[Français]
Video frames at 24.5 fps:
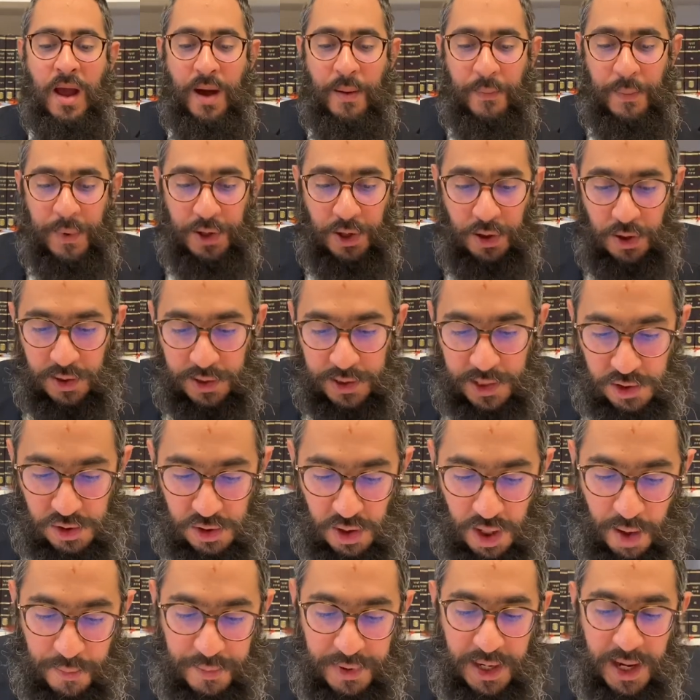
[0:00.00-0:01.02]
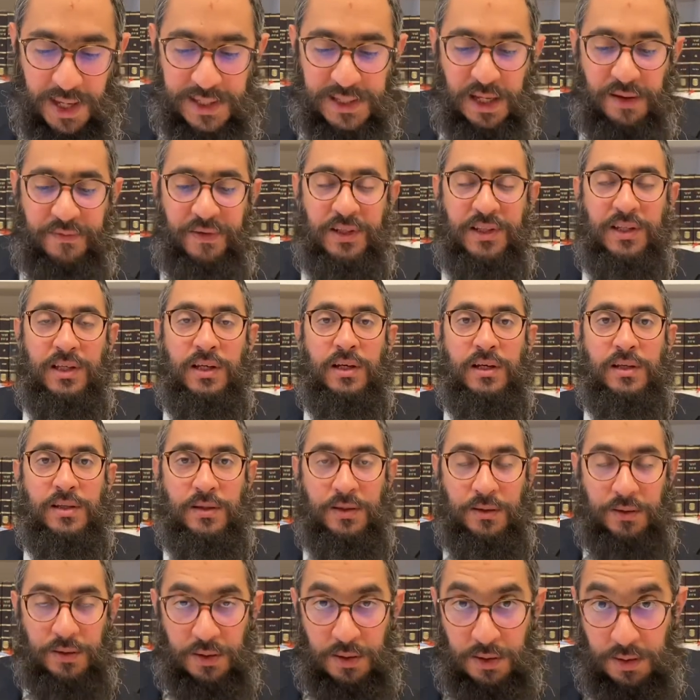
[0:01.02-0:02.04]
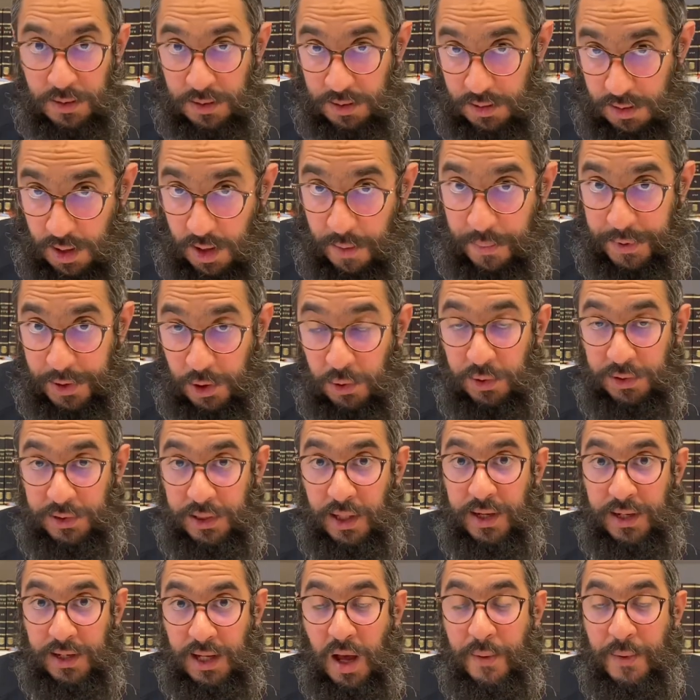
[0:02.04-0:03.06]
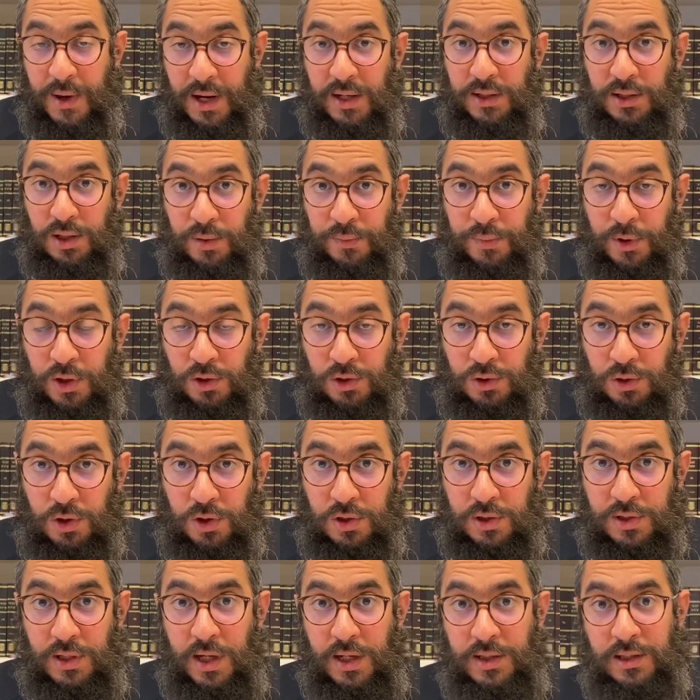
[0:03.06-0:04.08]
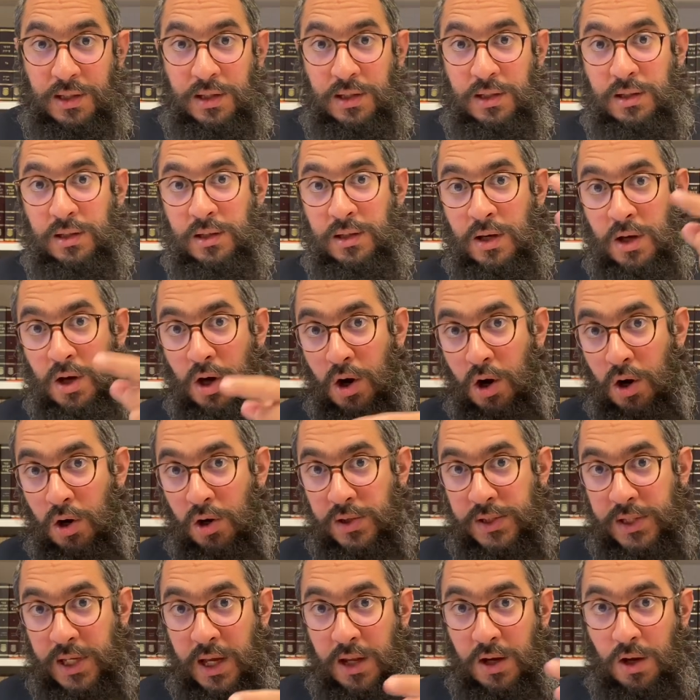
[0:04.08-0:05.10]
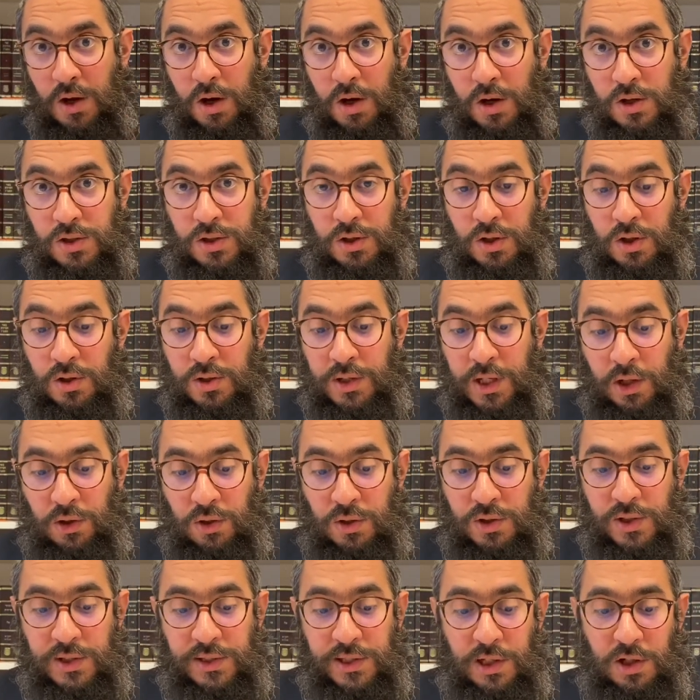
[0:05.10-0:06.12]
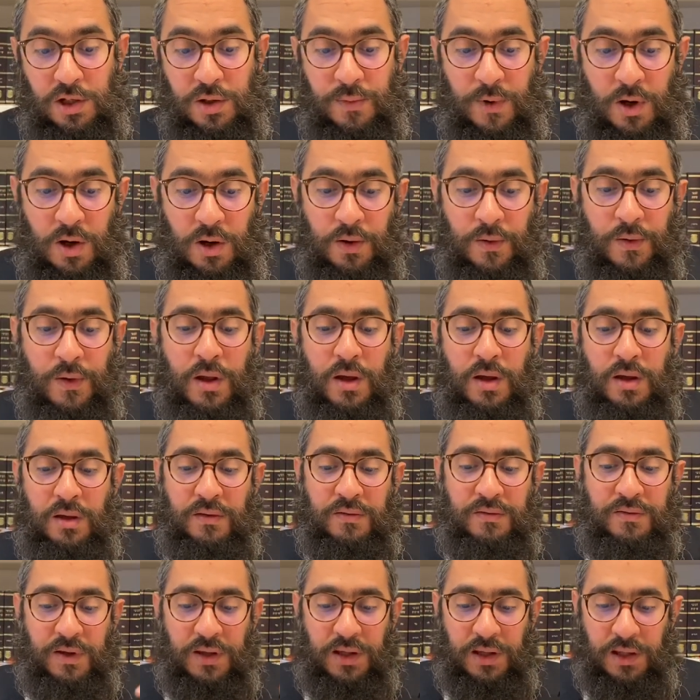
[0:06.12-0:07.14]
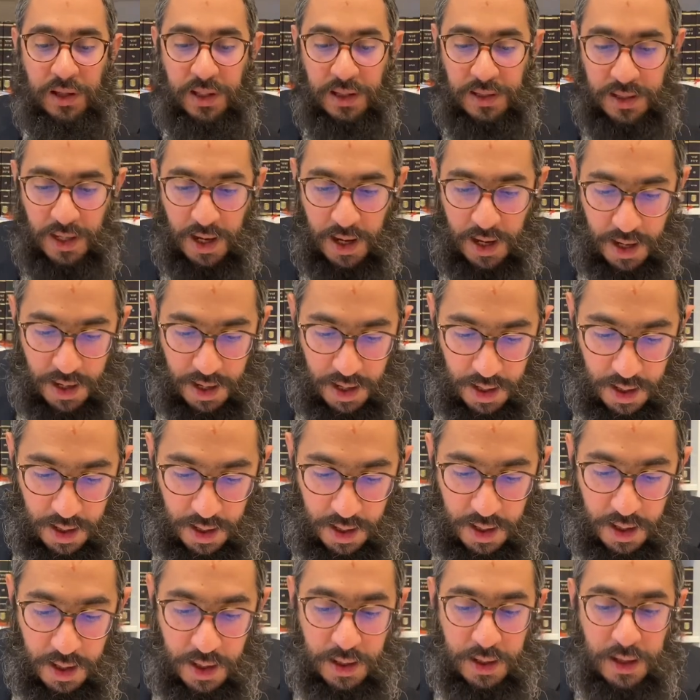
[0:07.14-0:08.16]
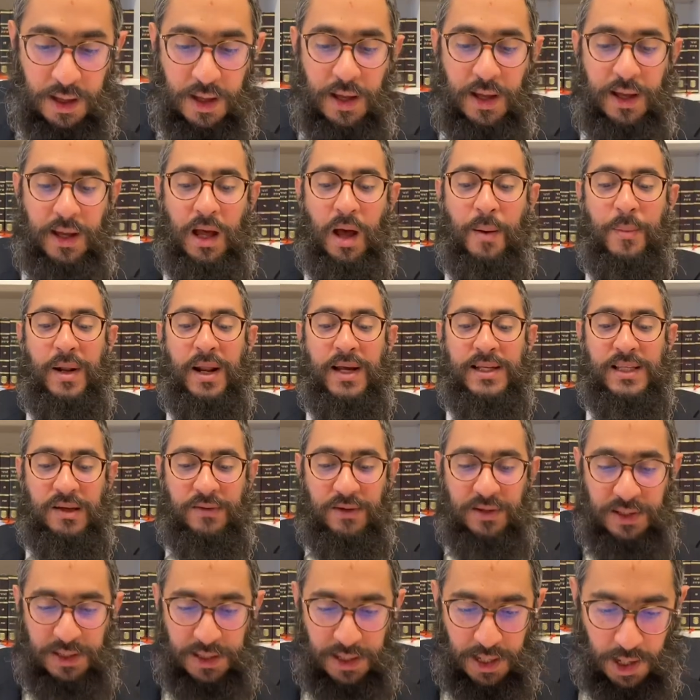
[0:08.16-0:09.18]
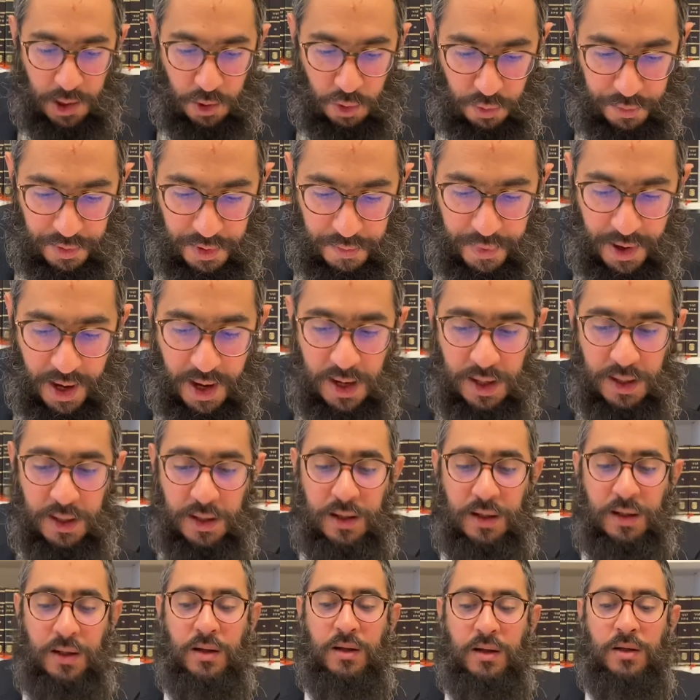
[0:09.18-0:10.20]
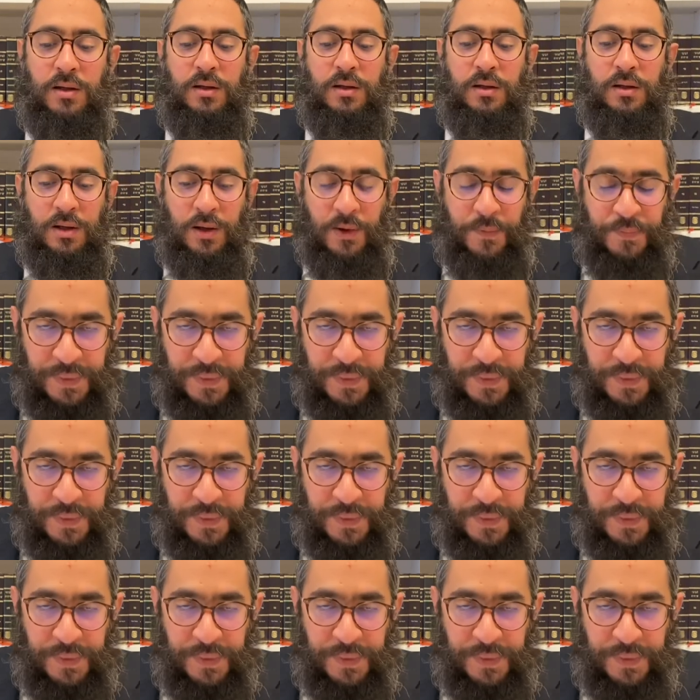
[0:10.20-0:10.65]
Maintenant, qu'est-ce que Rabbi Lazar va dire A priori, Tanakam, il a dit une bonne chose. Il a dit ozen, osno, il y a deux enseignements. Ve'idar. Rabbi Lazar va dire ahumi baele.